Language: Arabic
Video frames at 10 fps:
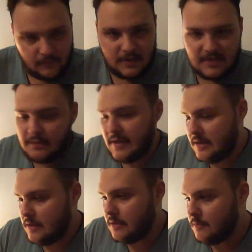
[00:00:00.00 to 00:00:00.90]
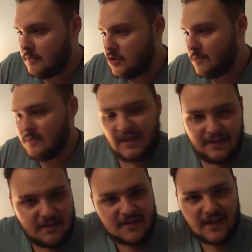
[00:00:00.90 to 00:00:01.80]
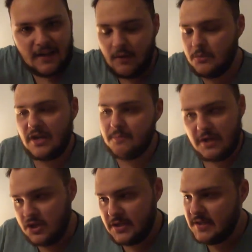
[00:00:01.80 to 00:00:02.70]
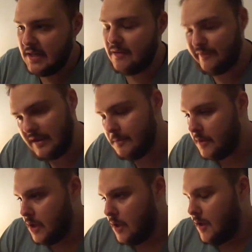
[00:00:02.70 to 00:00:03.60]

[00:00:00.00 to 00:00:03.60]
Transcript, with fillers: نزل يعني من 30 سنه ولا مش عارف من 20 سنه الفيلم